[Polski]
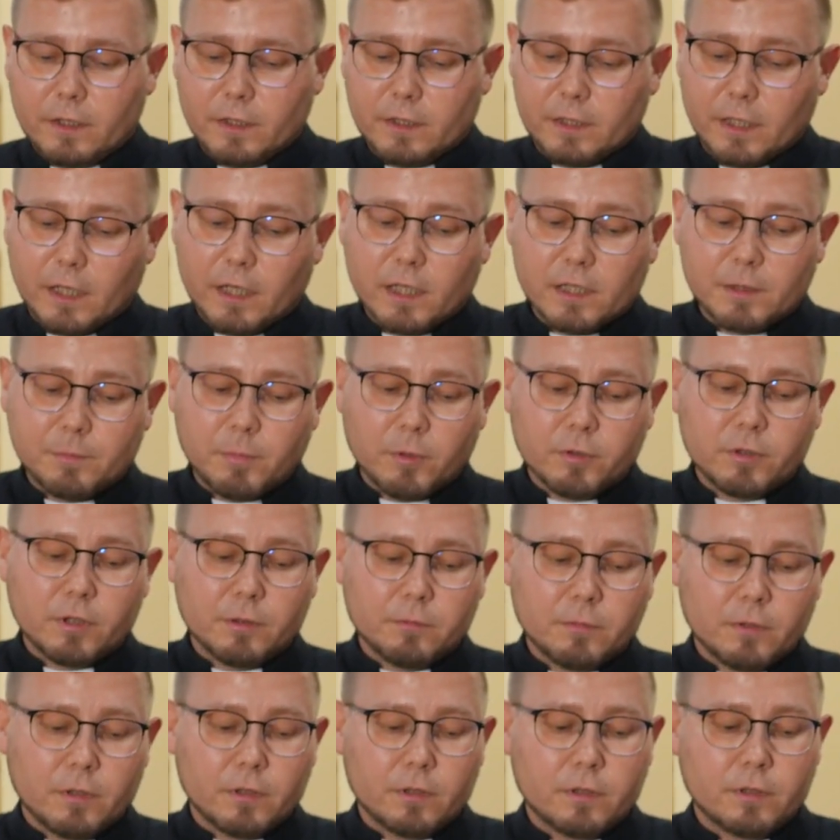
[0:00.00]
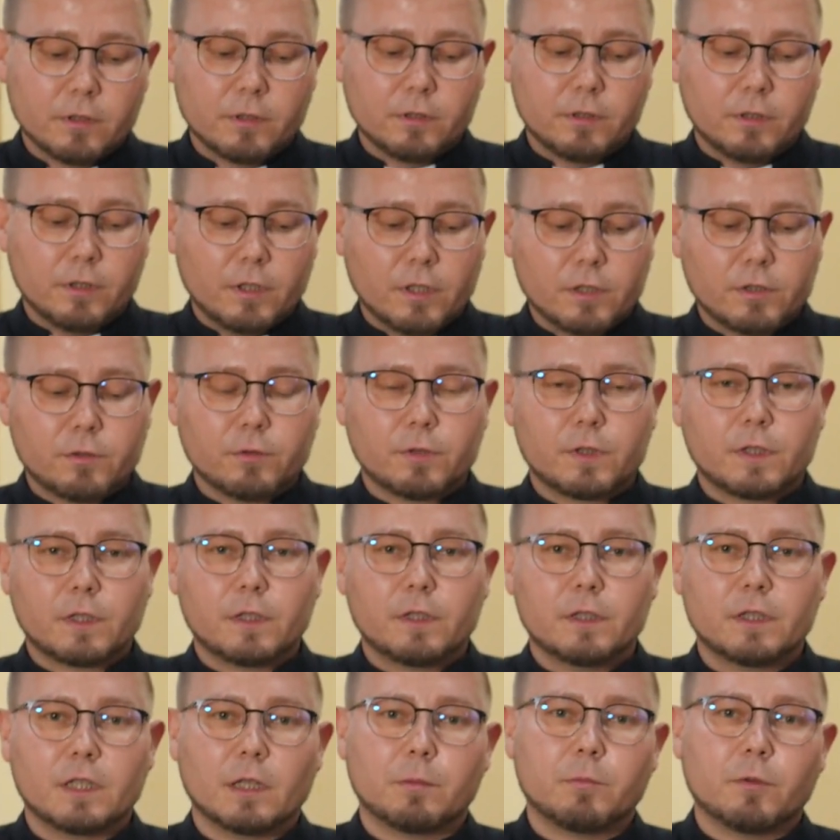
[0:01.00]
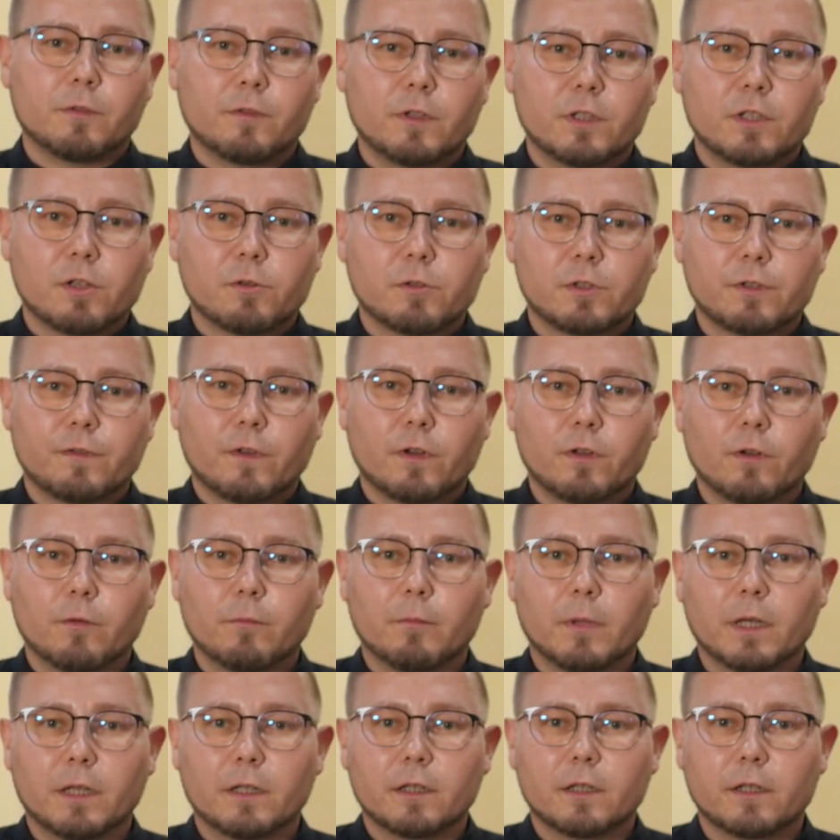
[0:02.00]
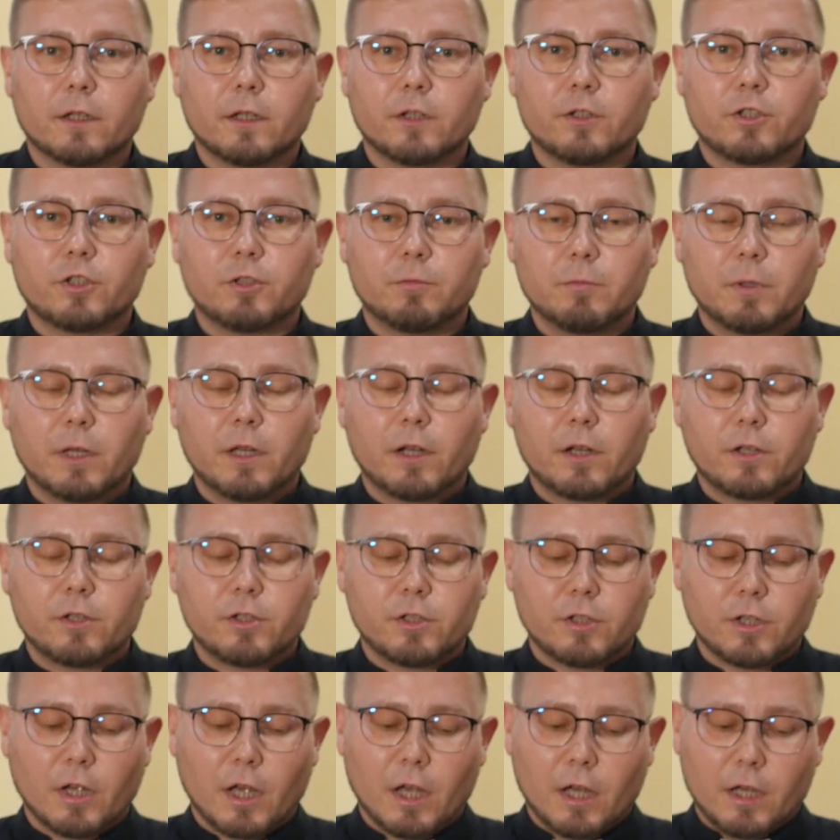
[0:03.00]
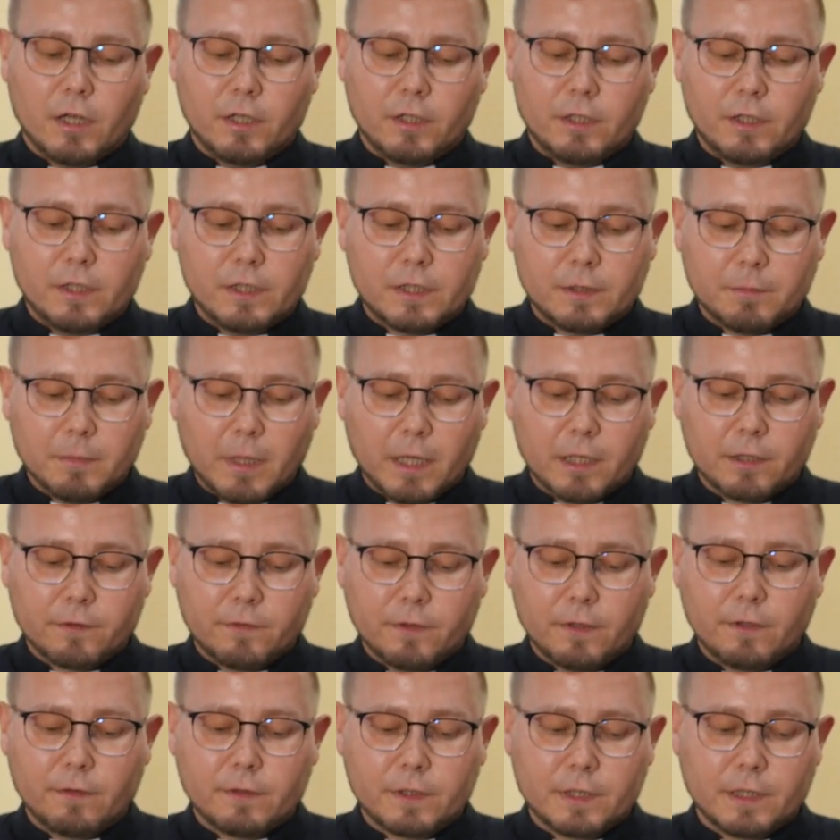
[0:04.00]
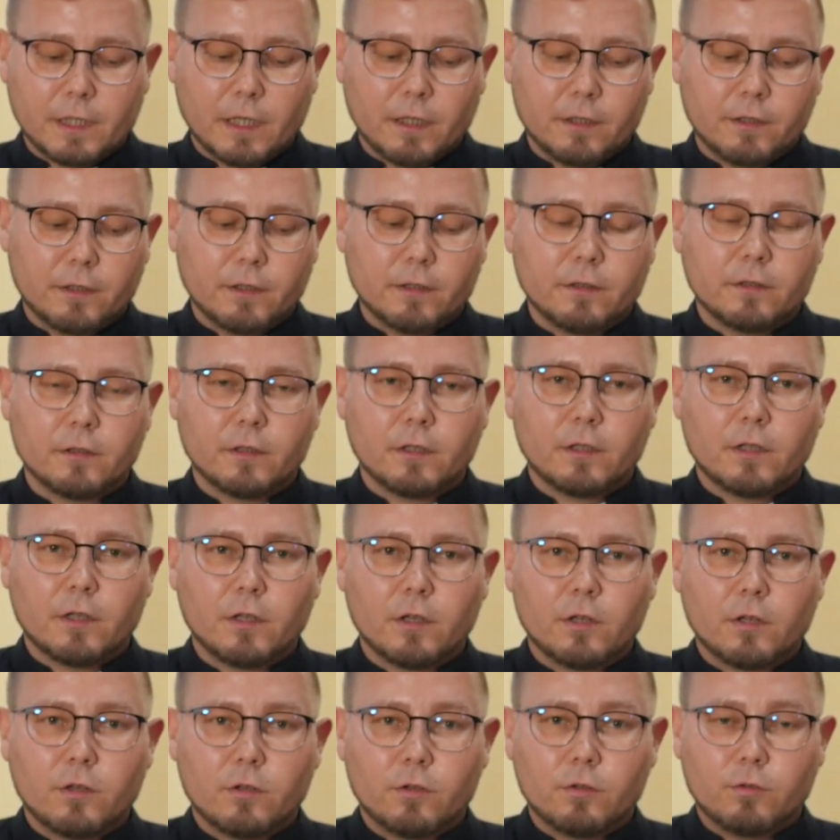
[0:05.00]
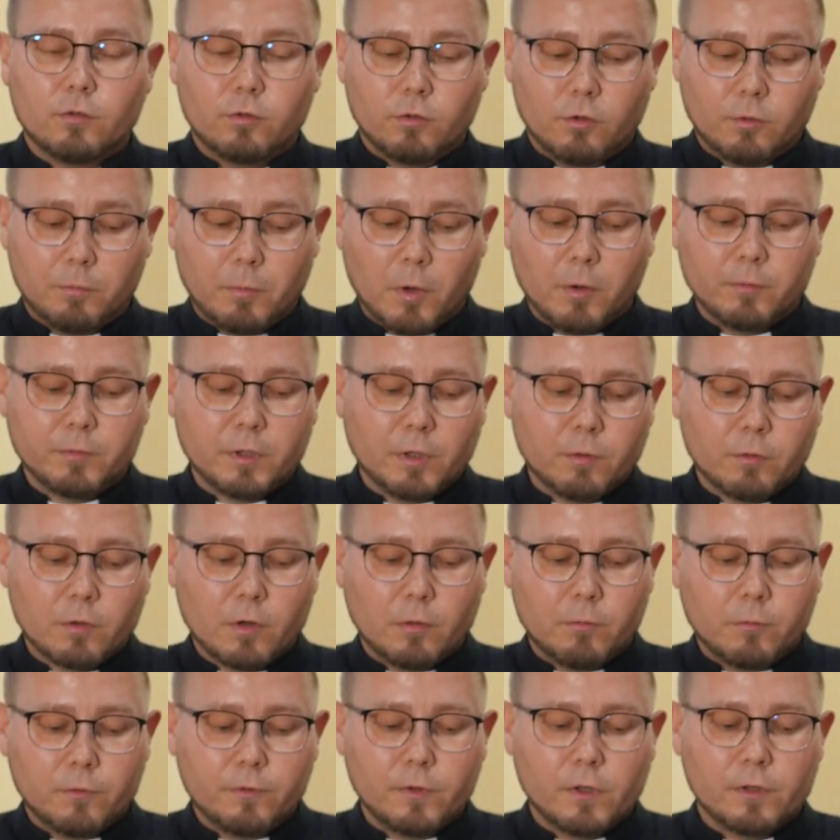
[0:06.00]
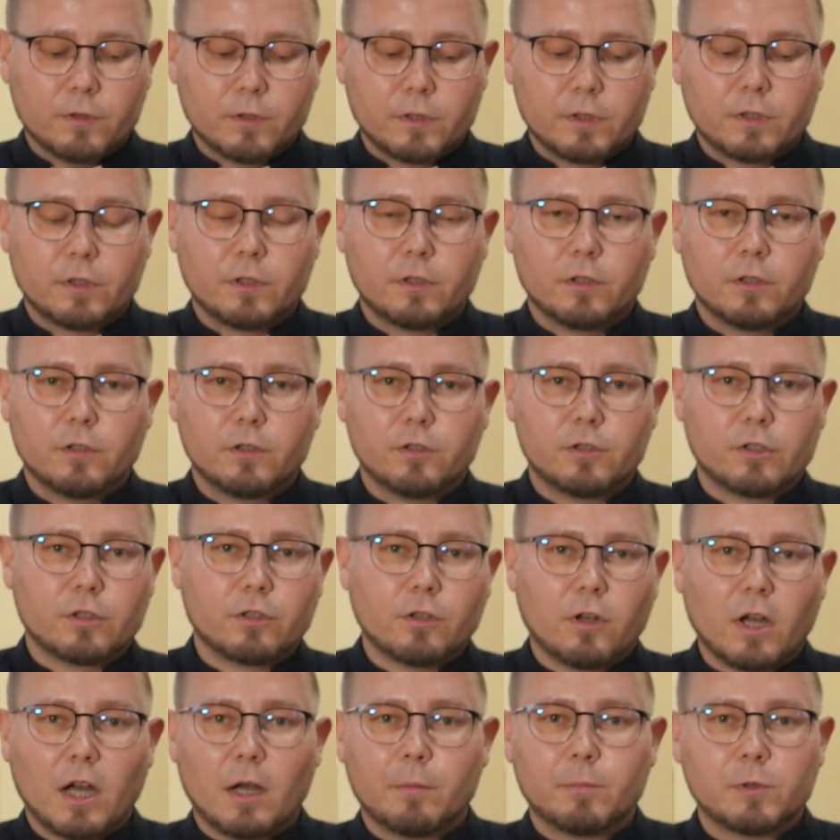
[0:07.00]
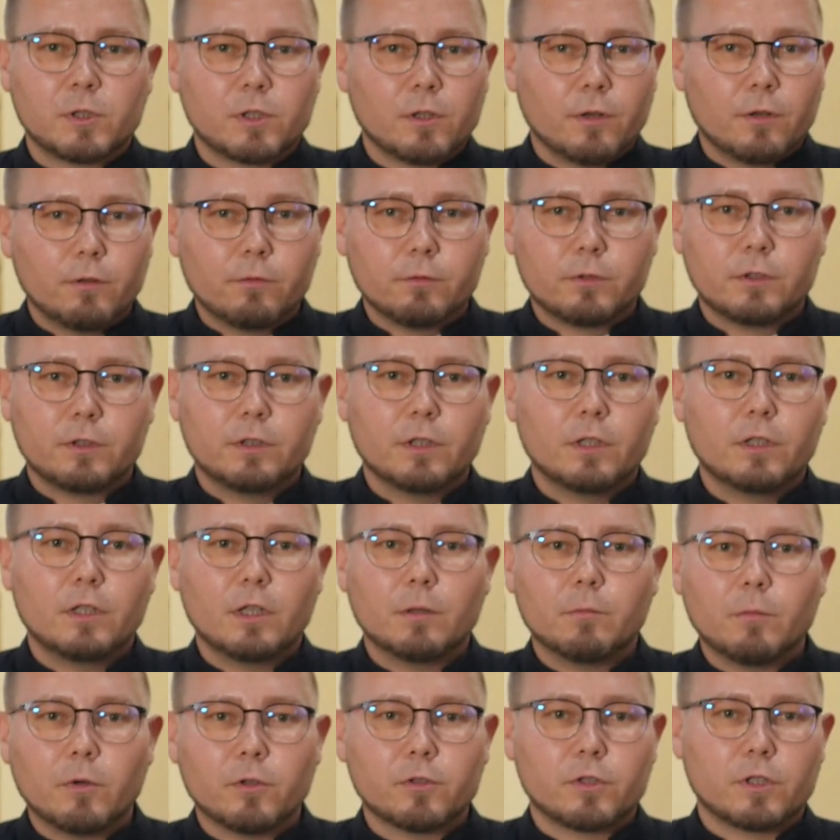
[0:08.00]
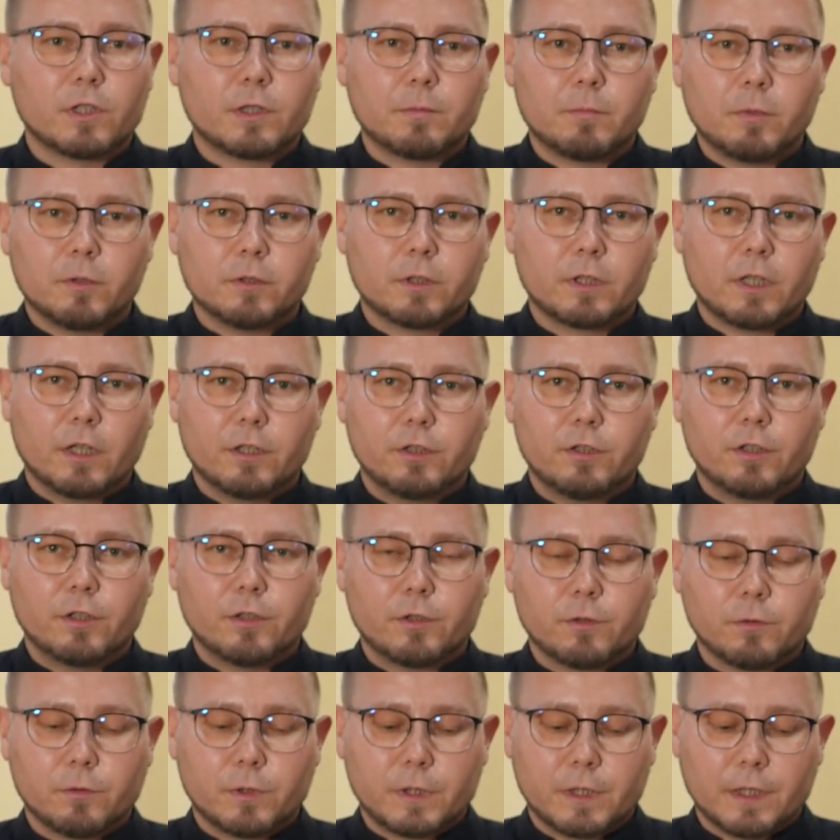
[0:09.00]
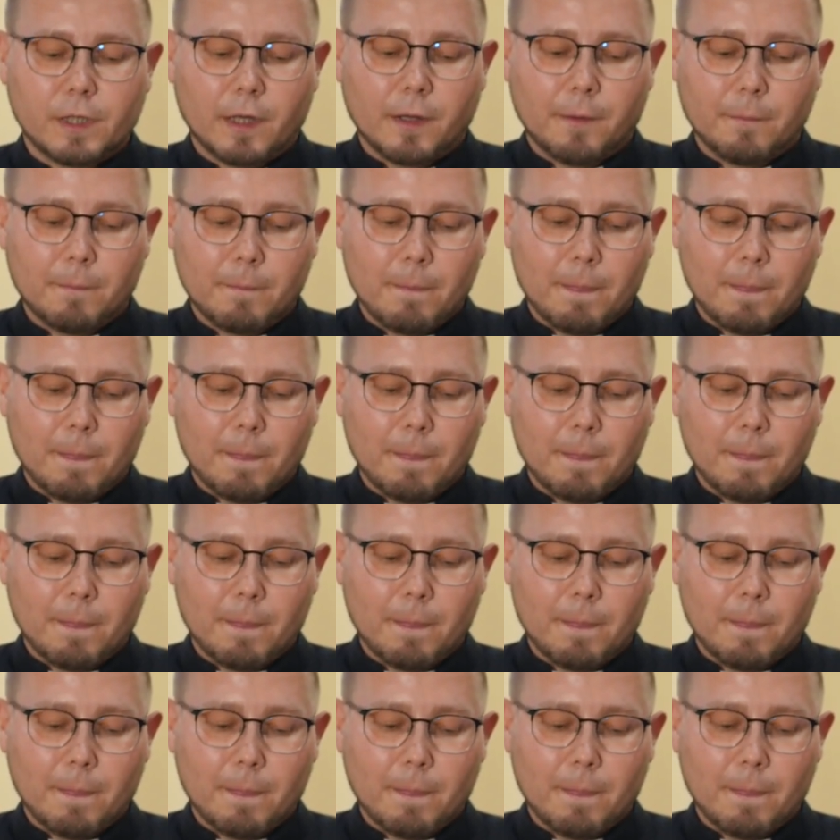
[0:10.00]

Zaraz potem, gdy Jezus zapowiedział swoją mękę, śmierć i zmartwychwstanie, upomniał go mówiąc, że to absolutnie nie może spotkać Jezusa.